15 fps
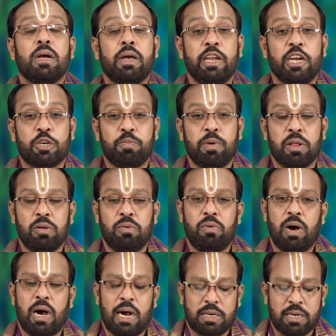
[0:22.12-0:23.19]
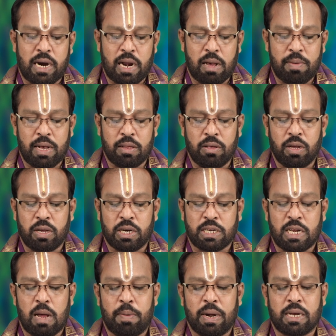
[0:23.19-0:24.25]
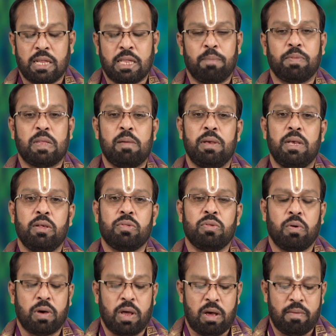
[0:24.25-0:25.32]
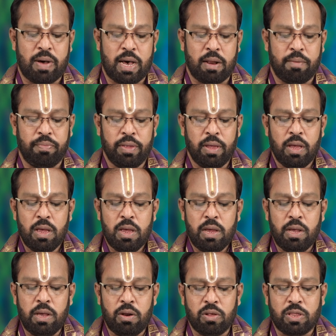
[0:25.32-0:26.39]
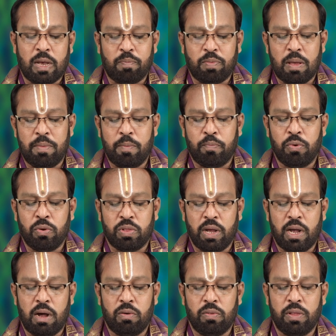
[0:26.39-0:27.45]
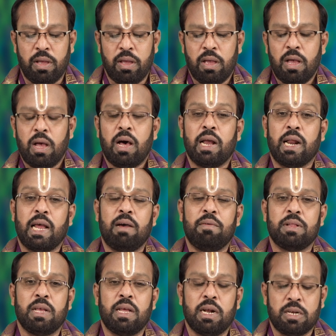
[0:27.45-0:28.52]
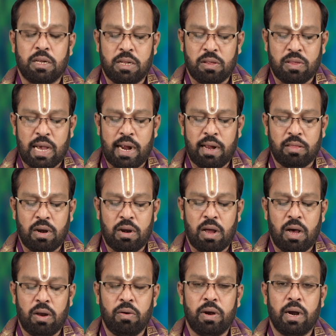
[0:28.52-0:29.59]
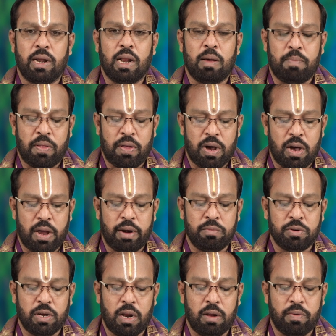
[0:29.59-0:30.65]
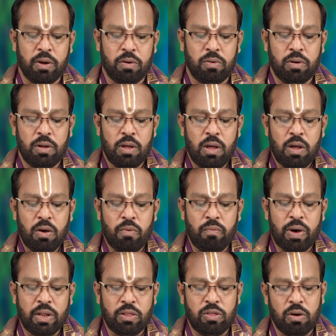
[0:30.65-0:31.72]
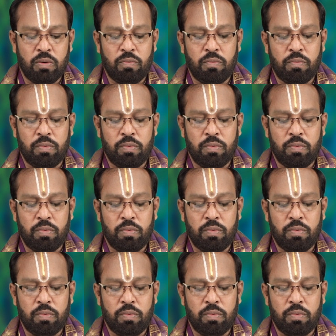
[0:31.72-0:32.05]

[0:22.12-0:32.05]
గ్రీష్మ ఋతువు ఆషాఢమాసం కృష్ణపక్ష సప్తమి శుక్రవారం ఈరోజు సప్తమి పూర్తిగా ఉంది రేవతి నక్షత్రం సాయంత్రం నాలుగు గంటల పదహారు నిమిషాల వరకు వర్జం